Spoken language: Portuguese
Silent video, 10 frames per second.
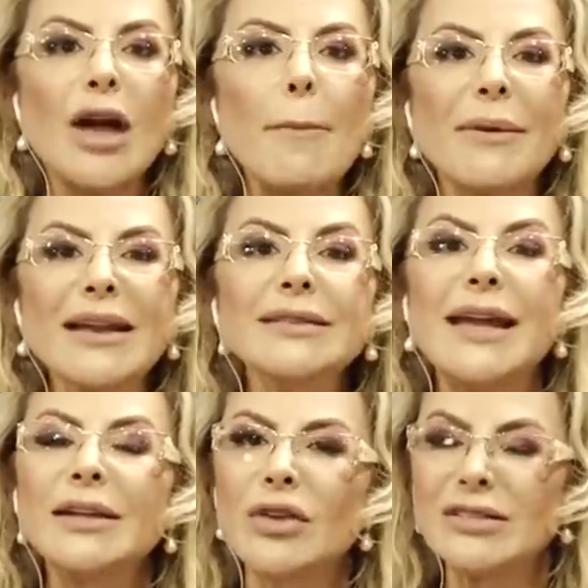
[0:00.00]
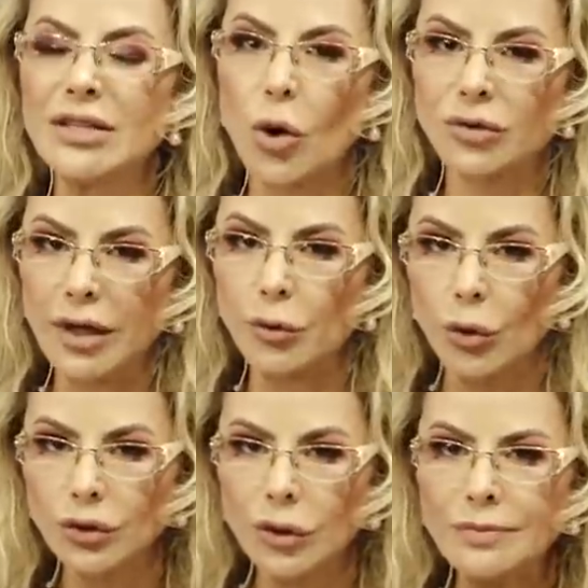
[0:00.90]
aprendendo esse
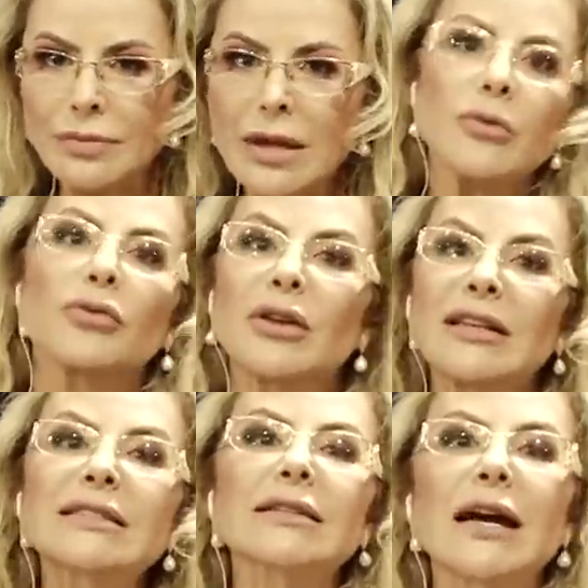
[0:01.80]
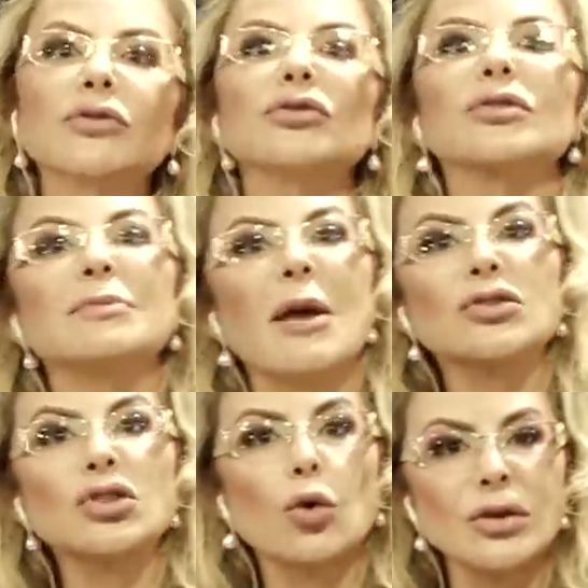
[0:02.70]
conteúdo, fui ensinando nos
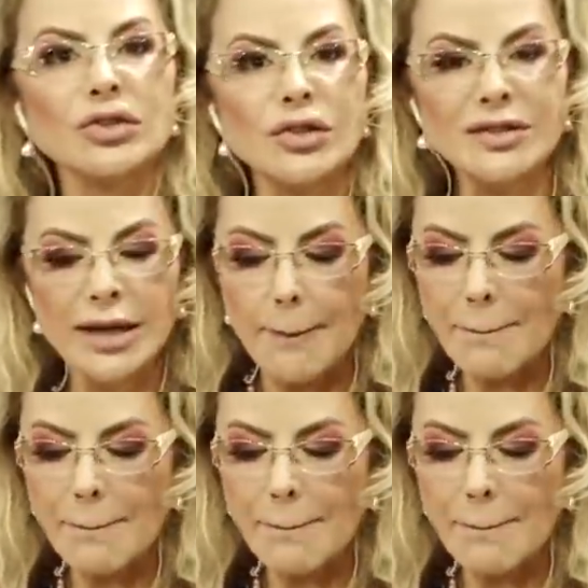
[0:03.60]
meus cursos.